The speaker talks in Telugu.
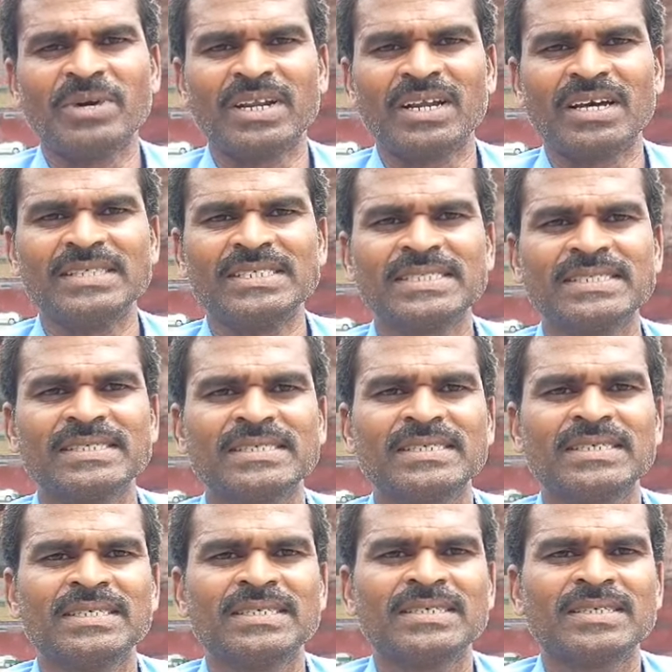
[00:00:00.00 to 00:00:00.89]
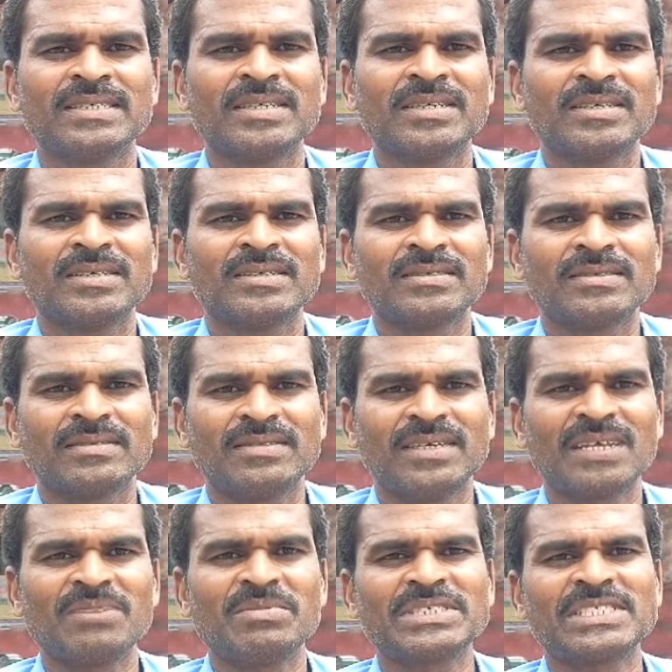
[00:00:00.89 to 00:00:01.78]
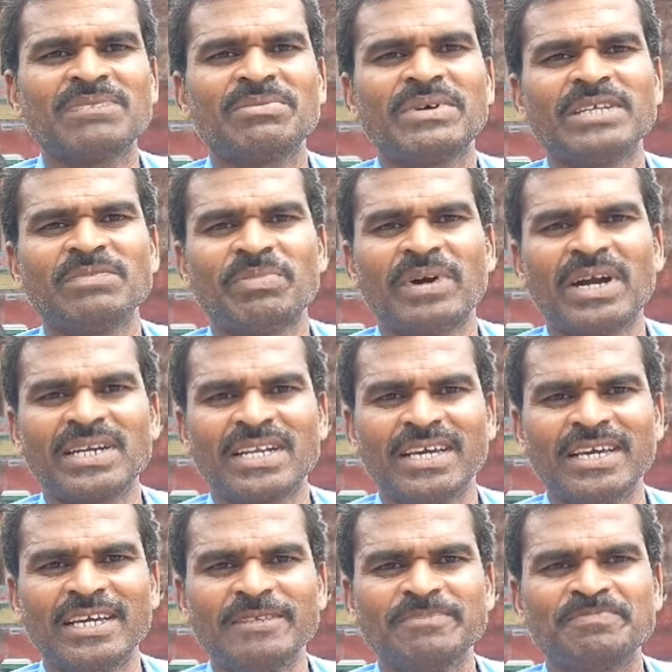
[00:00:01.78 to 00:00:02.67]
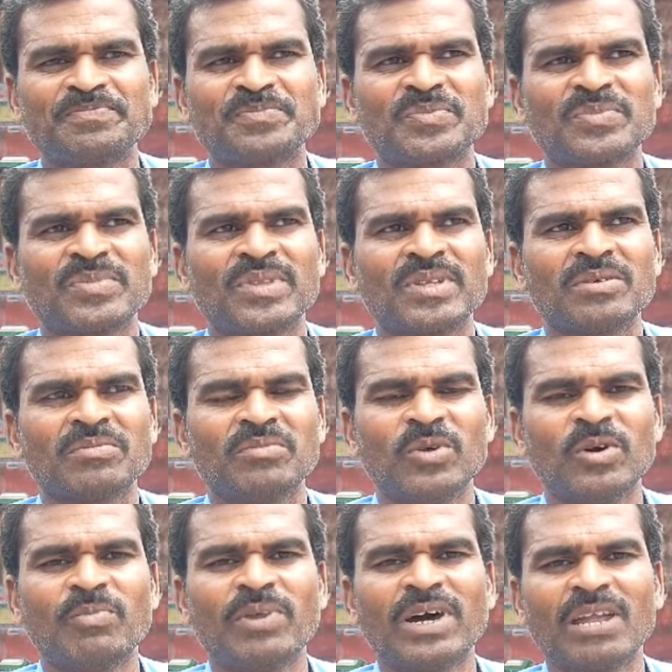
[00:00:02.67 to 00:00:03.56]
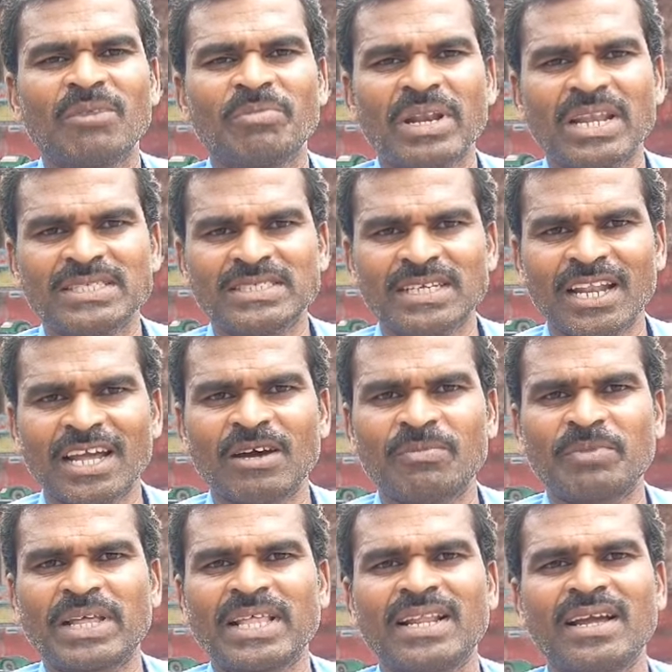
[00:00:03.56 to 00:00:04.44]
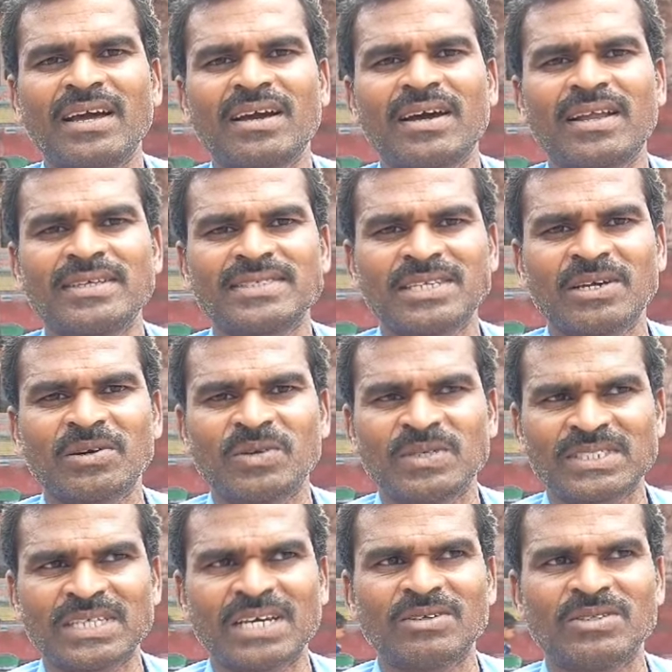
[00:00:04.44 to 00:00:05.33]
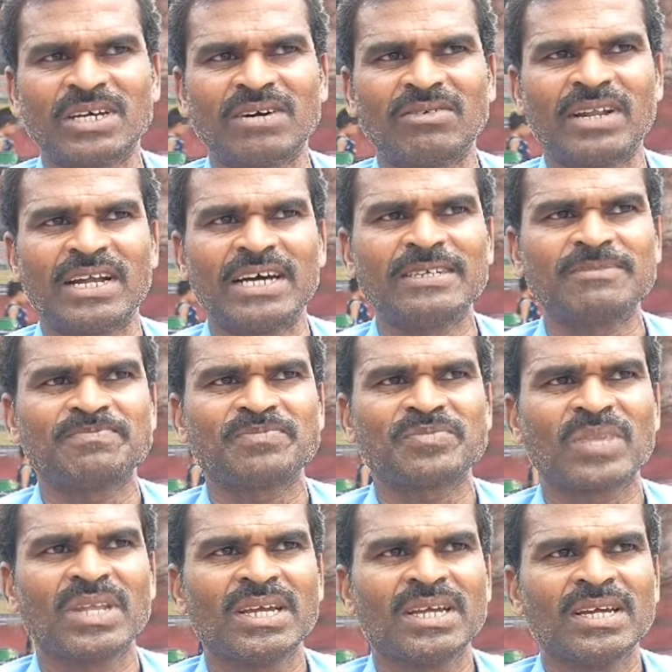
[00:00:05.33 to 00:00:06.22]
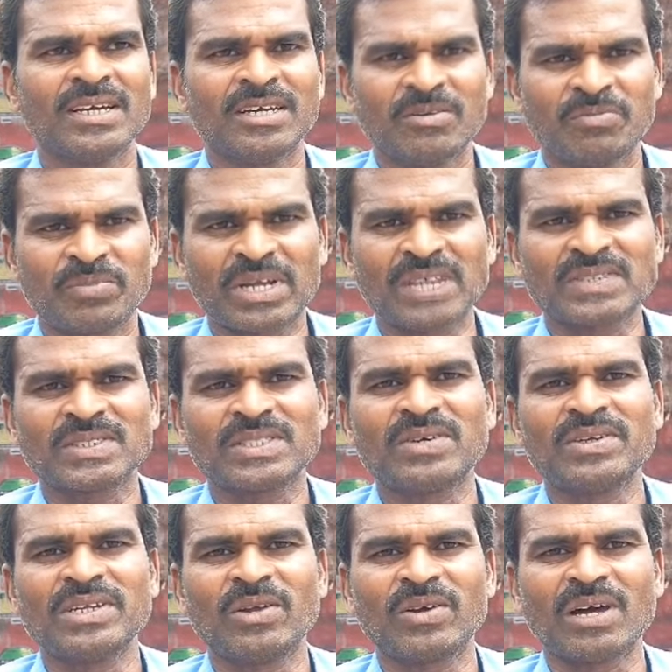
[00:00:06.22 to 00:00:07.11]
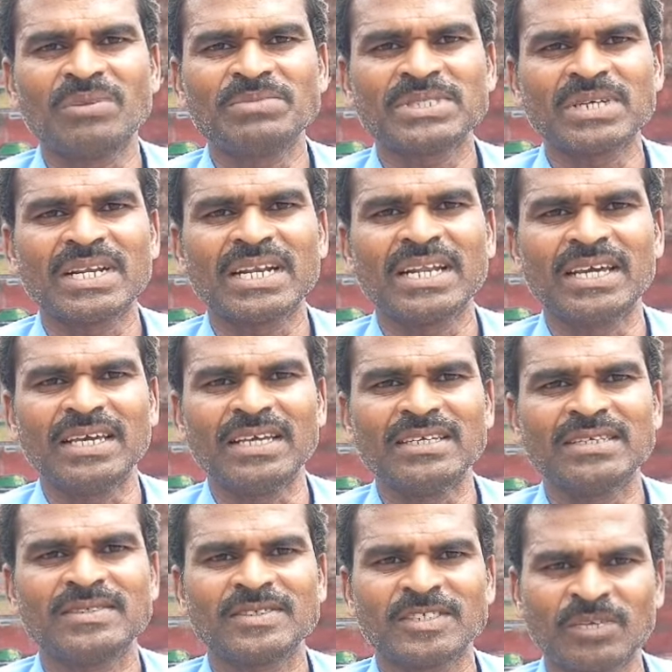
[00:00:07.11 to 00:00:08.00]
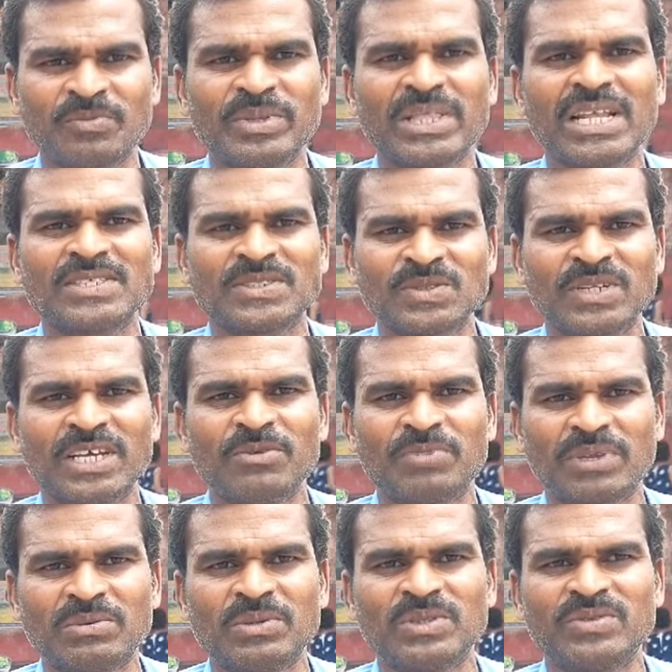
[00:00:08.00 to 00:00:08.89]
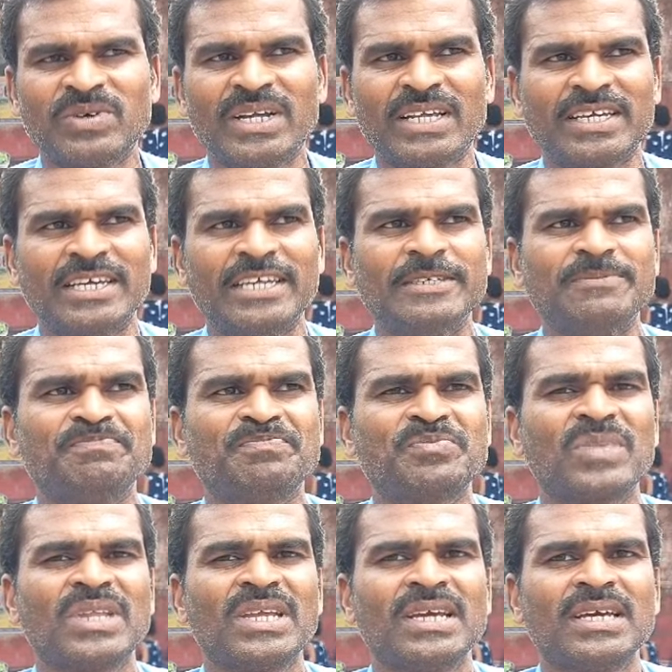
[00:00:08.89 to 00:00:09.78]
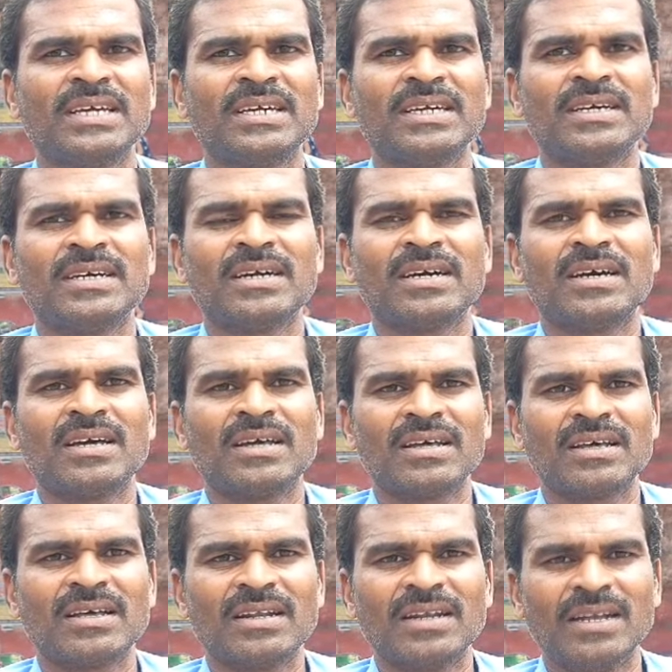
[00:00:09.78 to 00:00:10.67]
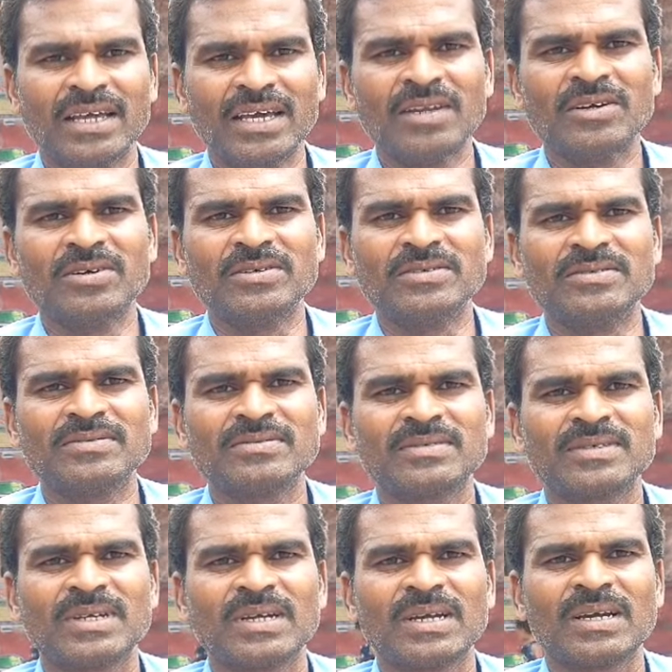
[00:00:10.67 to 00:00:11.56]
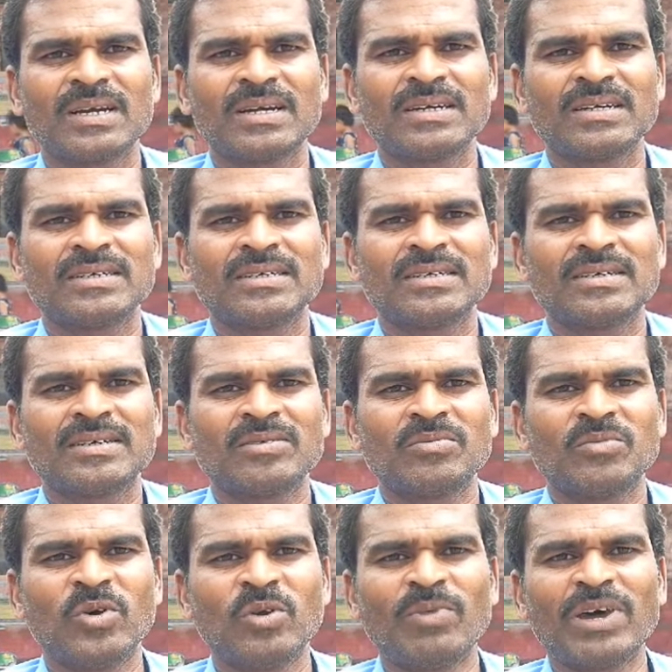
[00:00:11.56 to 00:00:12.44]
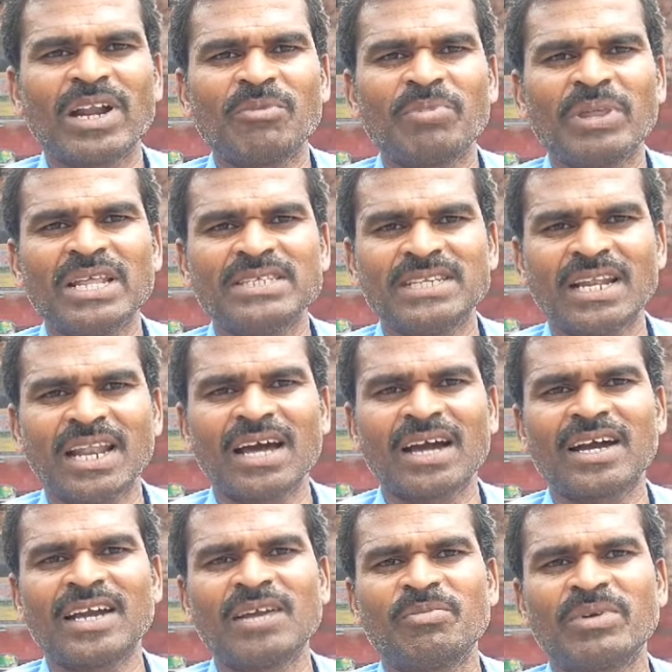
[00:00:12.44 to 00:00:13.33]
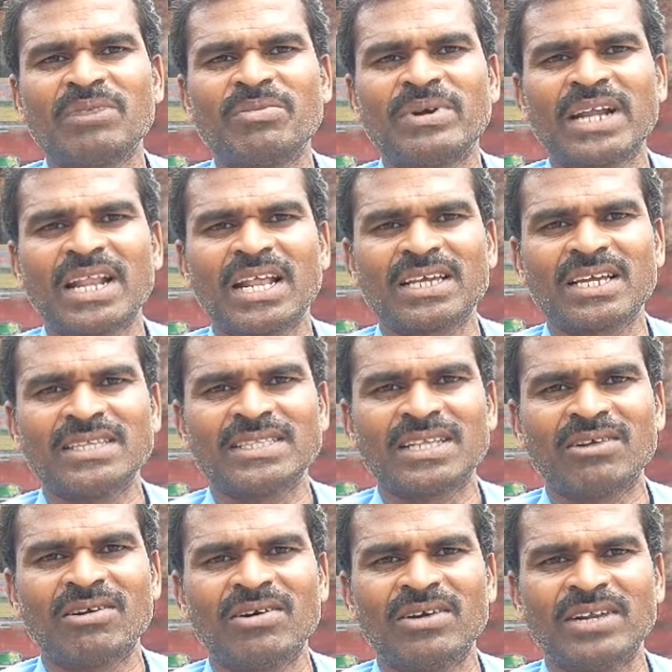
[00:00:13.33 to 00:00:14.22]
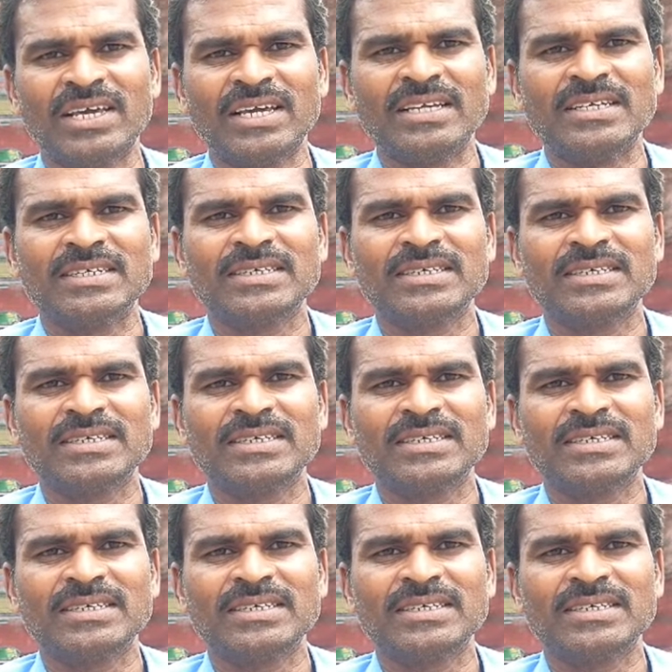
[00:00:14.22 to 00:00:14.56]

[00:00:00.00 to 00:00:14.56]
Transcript: మహారాజ్ ధర్మ సమాజ్ పార్టీ భూపాలపల్లి జిల్లా ప్రధాన కార్యదర్శి కొనసాగుతా ఉన్నా ప్రస్తుతం నేను ఒక అంశాన్ని చెప్పదలుచుకున్న ఈ ప్రభుత్వానికి నేను భూపాలపల్లి జిల్లా గణపురం మండల కేంద్రంలోని